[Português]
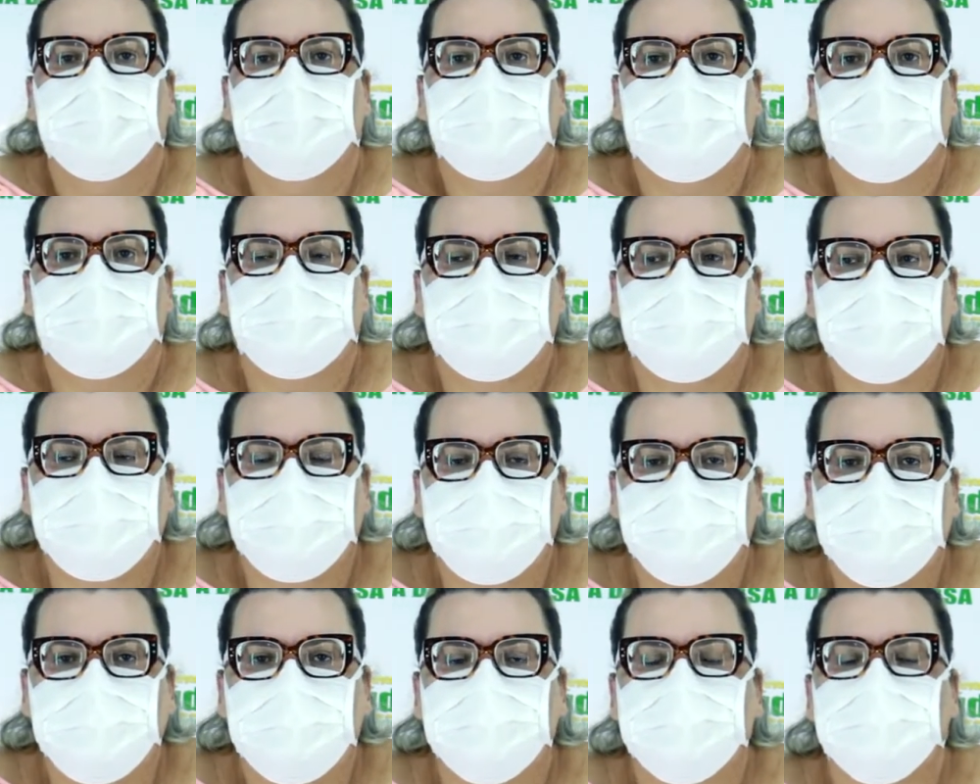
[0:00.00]
Pedra
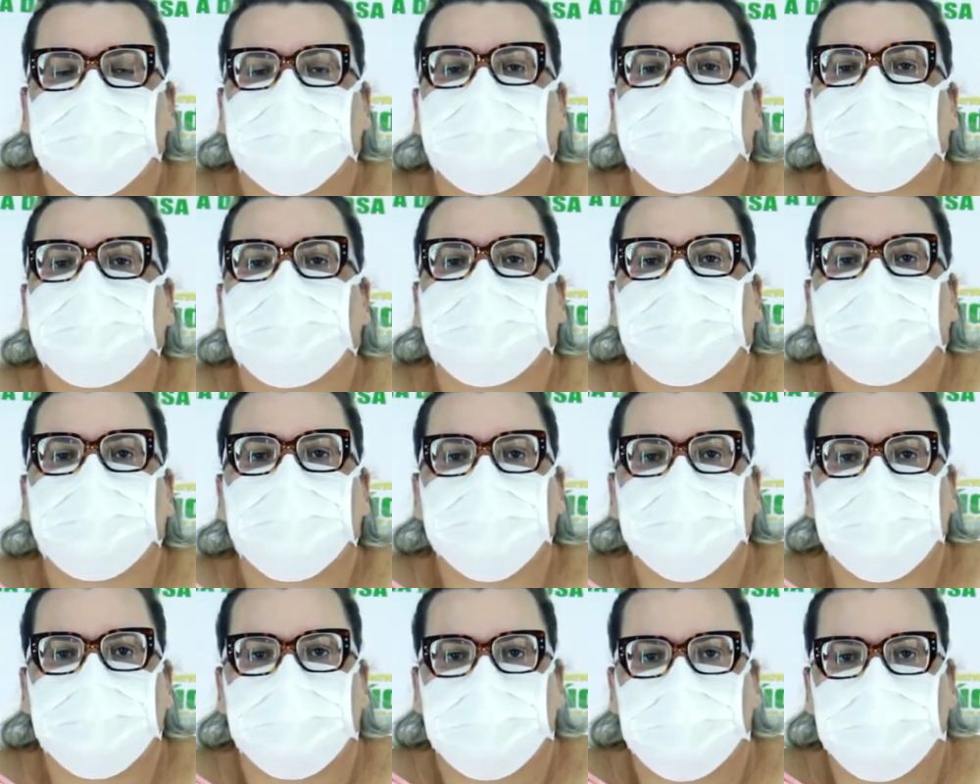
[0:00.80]
Fiche continua
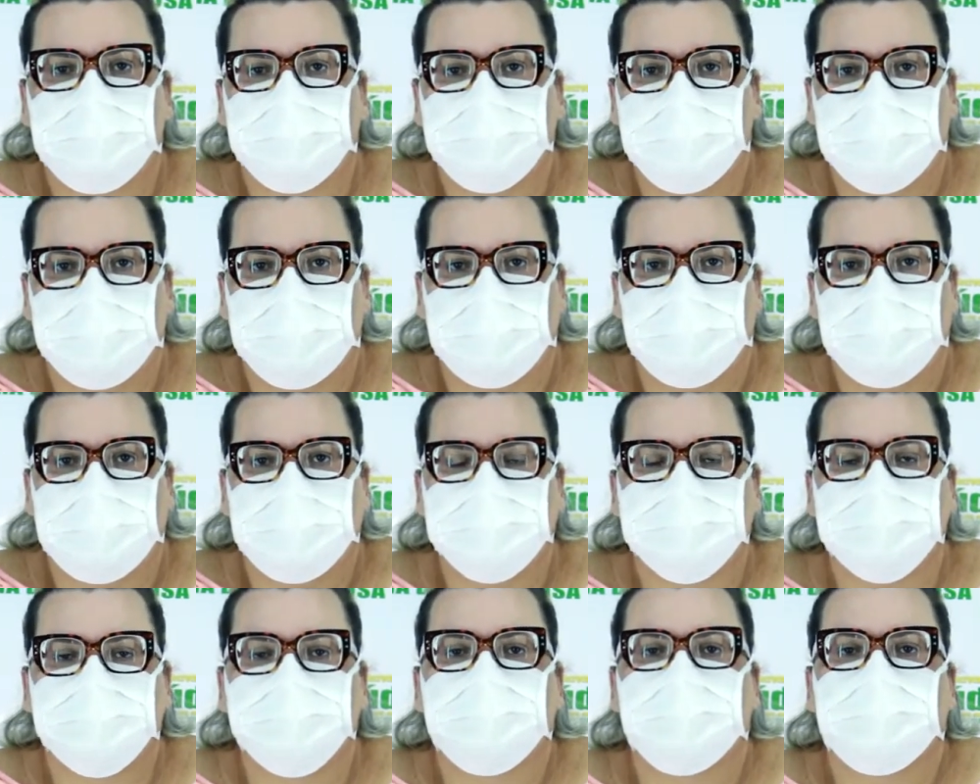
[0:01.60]
sem nenhum
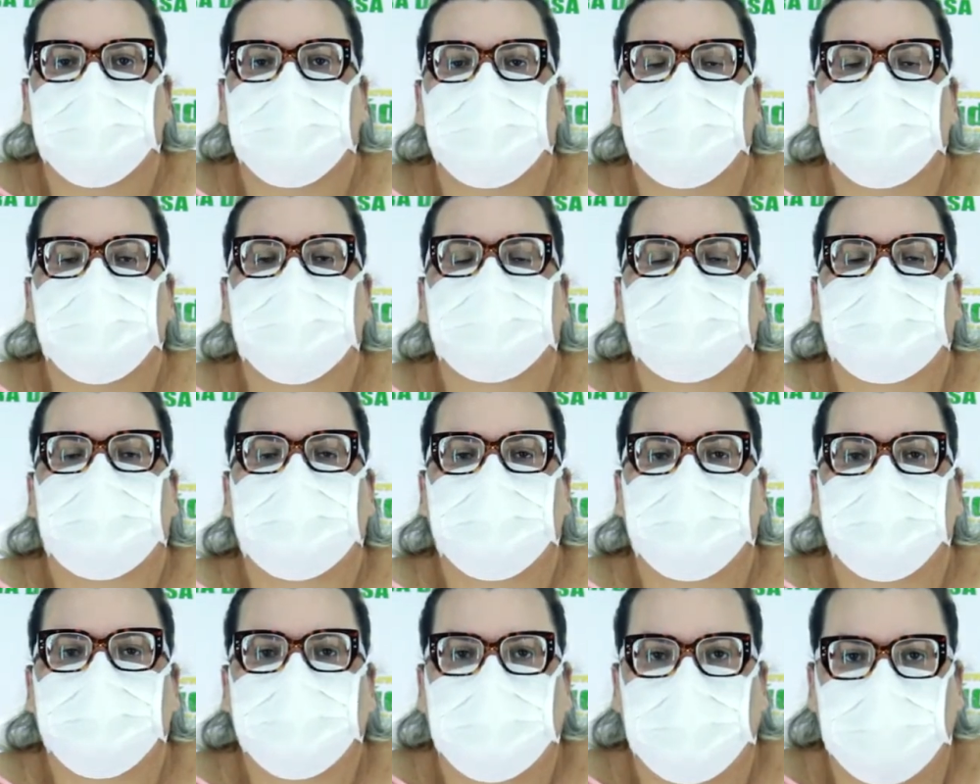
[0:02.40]
caso e o
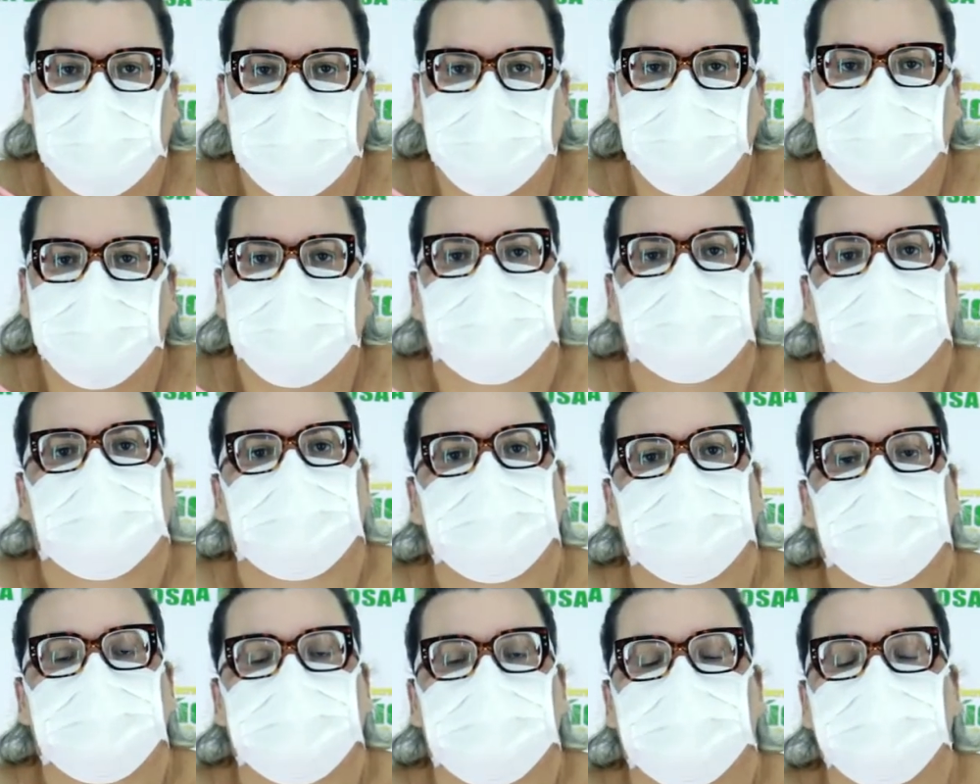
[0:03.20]
Bacurau,
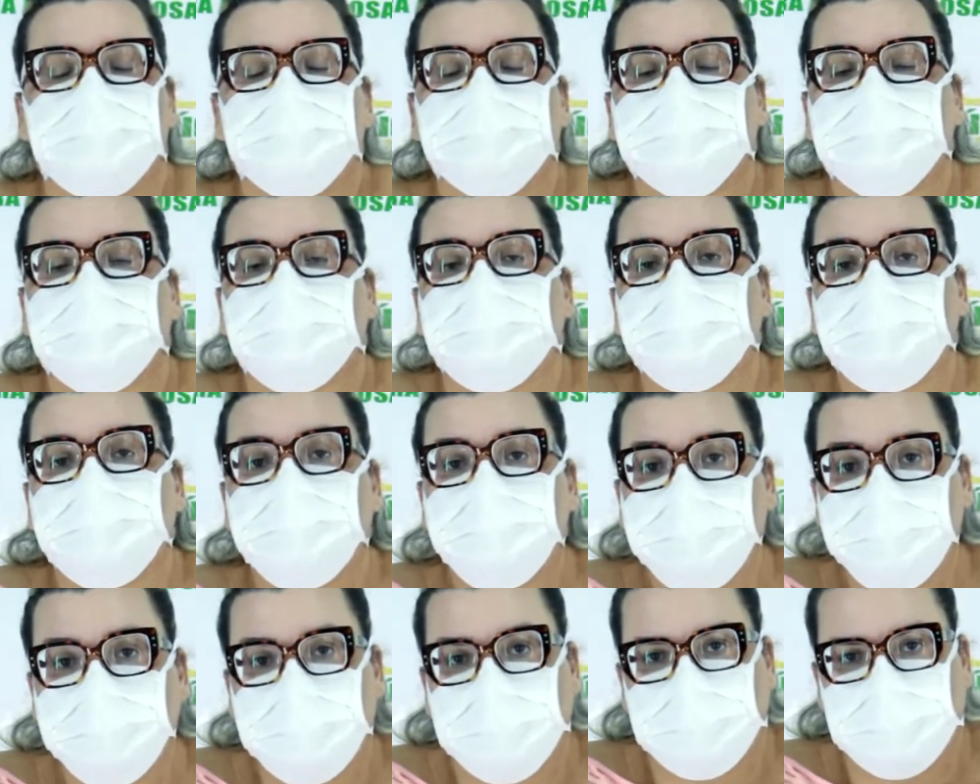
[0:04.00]
nós estamos com
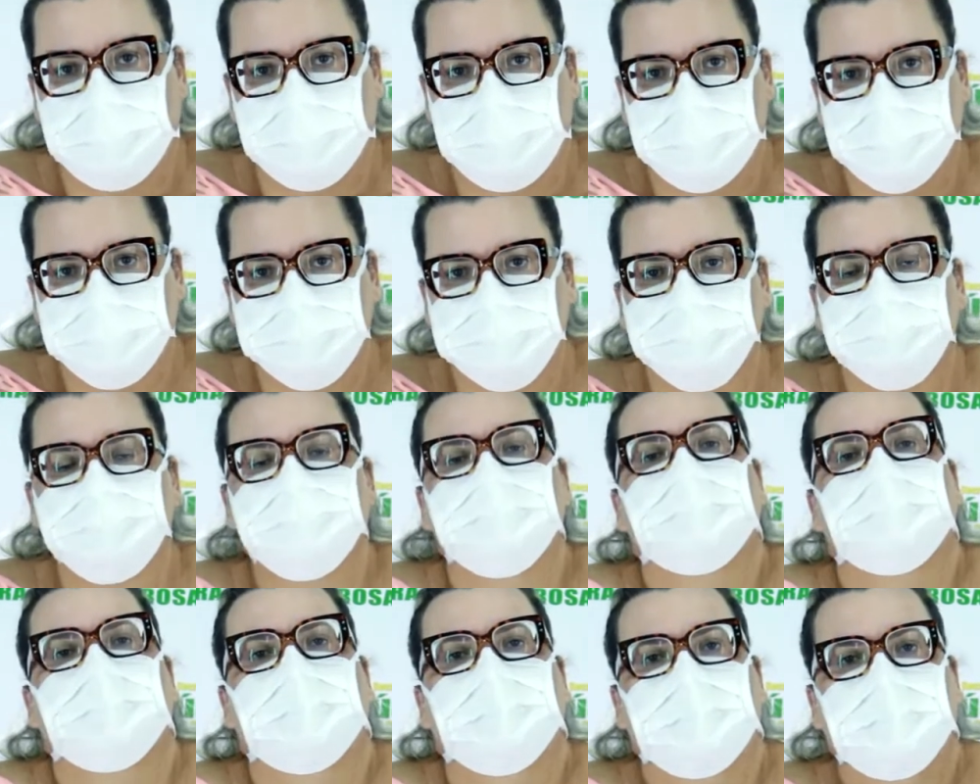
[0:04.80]
um caso
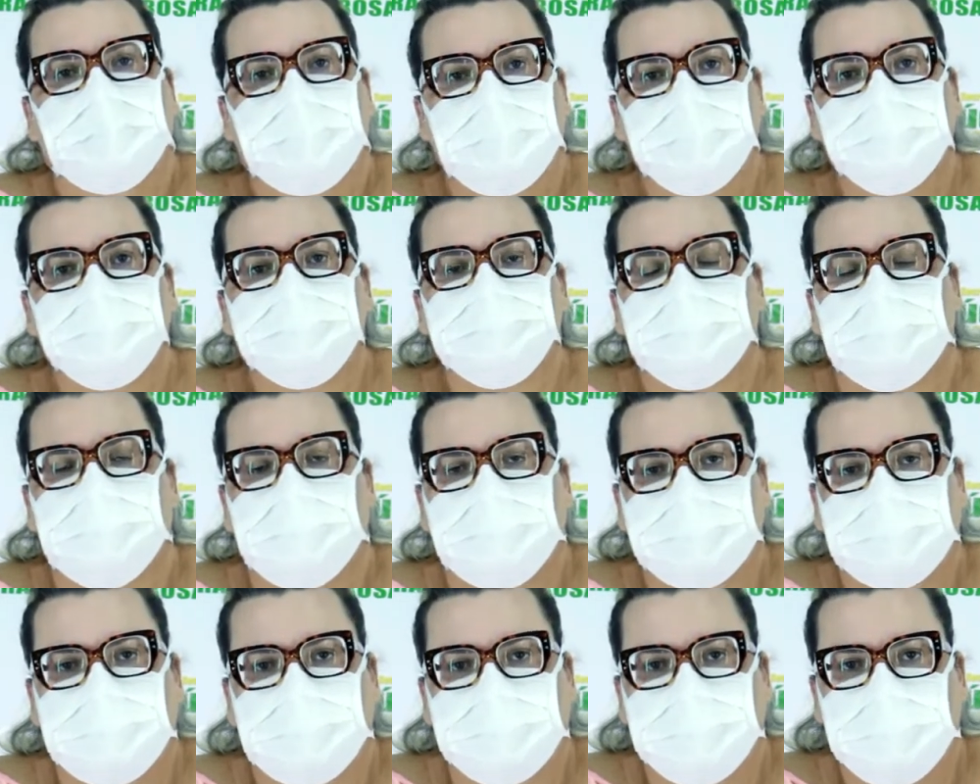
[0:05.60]
e está
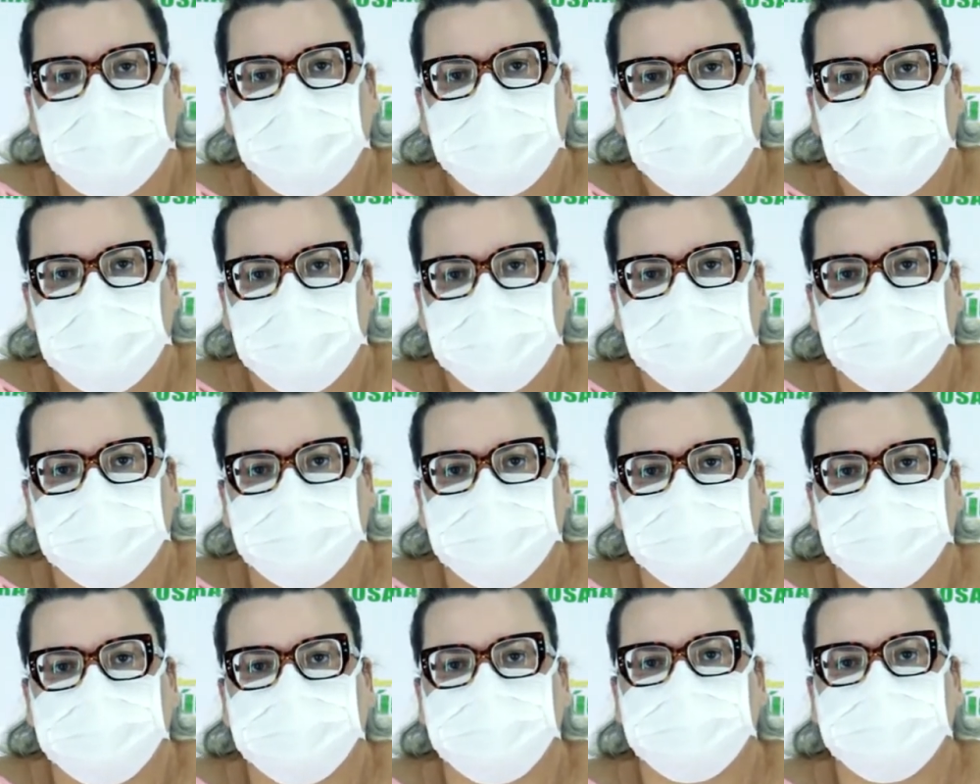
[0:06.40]
em tratamento.